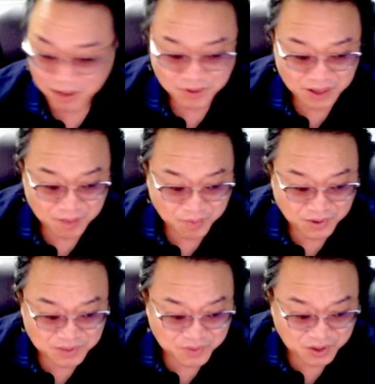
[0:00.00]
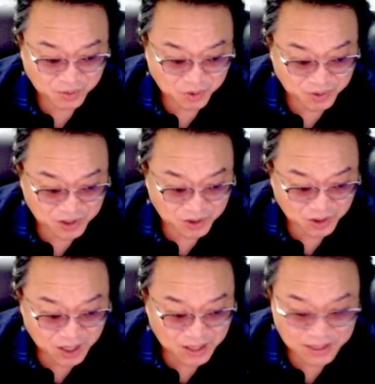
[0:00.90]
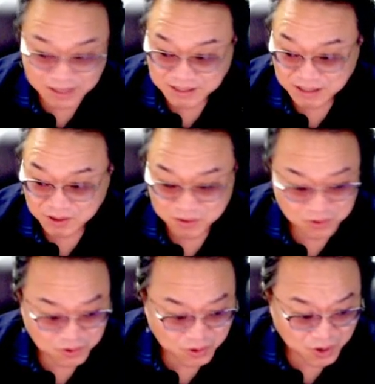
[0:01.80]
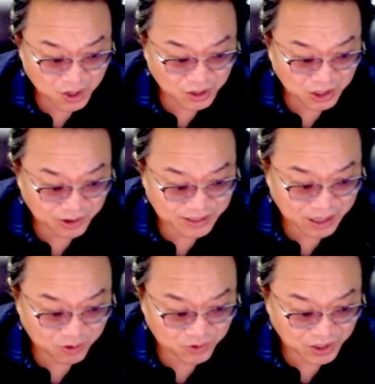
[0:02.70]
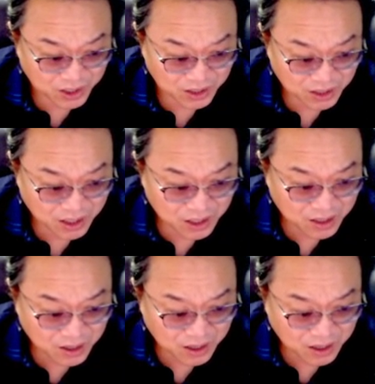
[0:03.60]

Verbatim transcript: 아모레 퍼시픽도 보면요, 대체적으로 기관 외국인